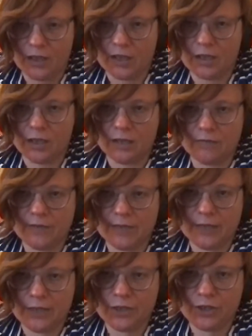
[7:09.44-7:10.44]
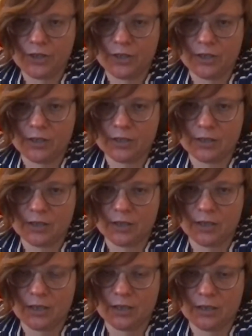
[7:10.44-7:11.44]
А, в отличие от
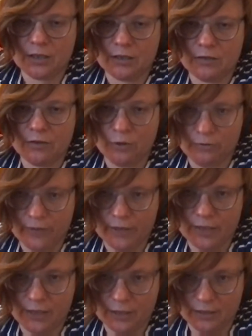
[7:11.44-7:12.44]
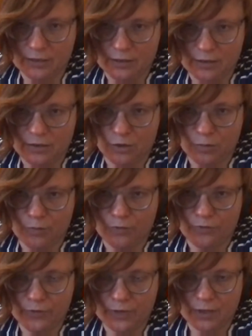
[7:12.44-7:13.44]
языка от новояза и
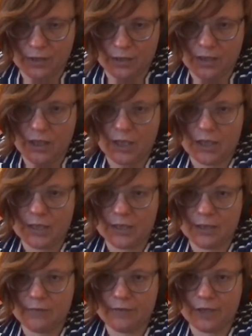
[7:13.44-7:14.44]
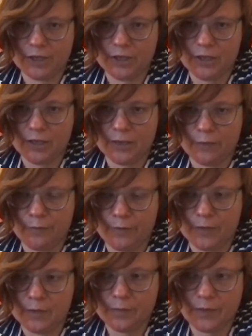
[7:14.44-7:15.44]
изопового языка, язык вражды – это, в
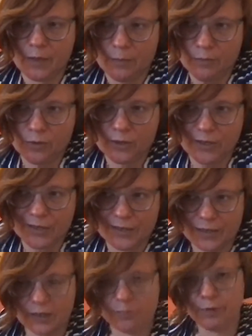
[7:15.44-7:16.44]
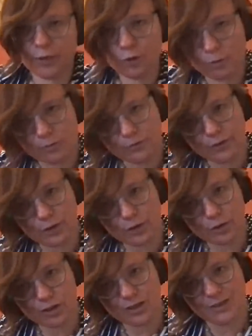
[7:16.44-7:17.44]
принципе, набор некоторых приемов,
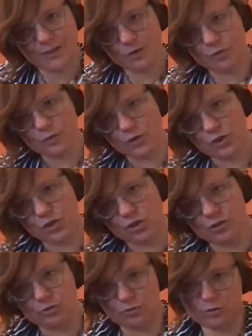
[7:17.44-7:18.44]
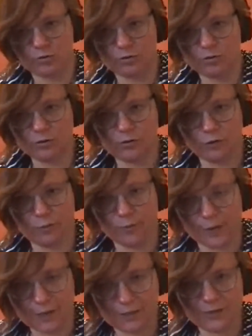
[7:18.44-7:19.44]
которые дегуманизируют твоего
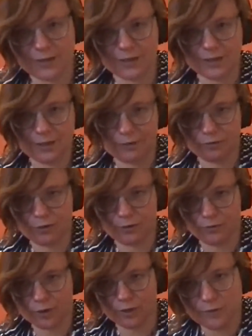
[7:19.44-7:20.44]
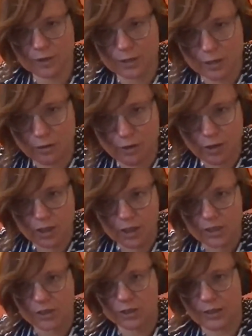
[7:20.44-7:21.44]
противника, делают его, там, не знаю,
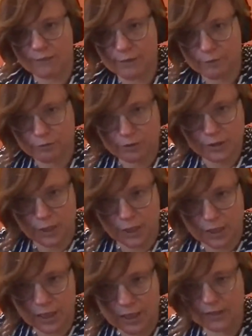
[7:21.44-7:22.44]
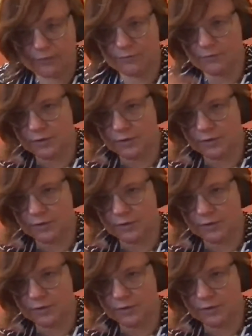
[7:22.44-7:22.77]
сравнивают его с тараканом,